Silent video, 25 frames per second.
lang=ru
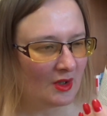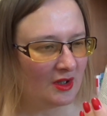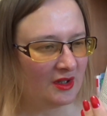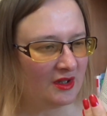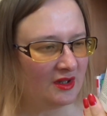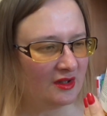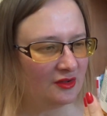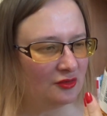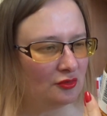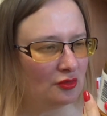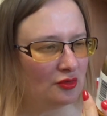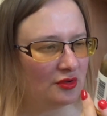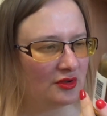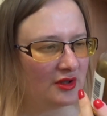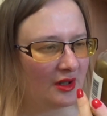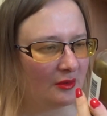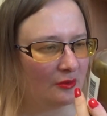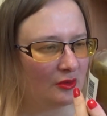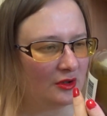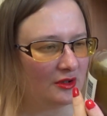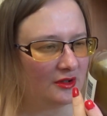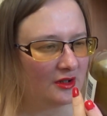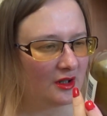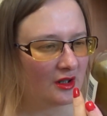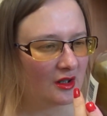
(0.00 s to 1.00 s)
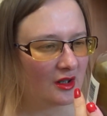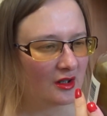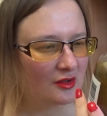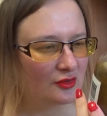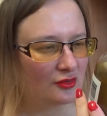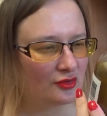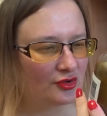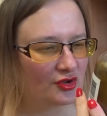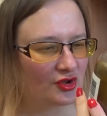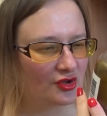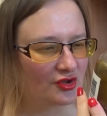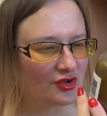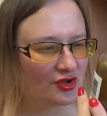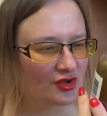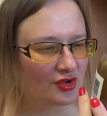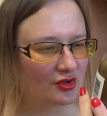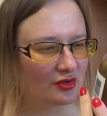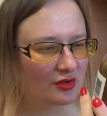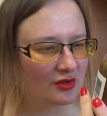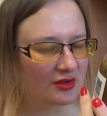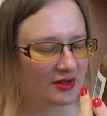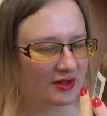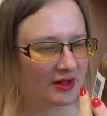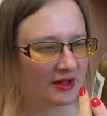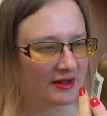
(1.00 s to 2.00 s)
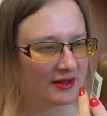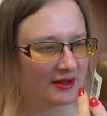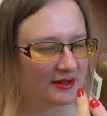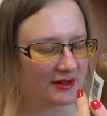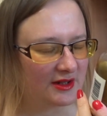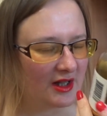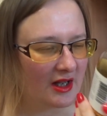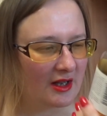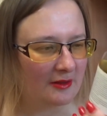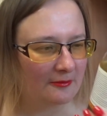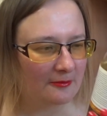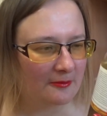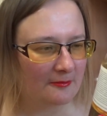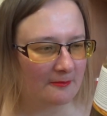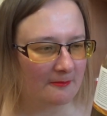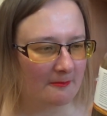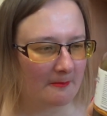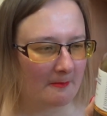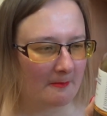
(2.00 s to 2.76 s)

и тут довольно хороший состав.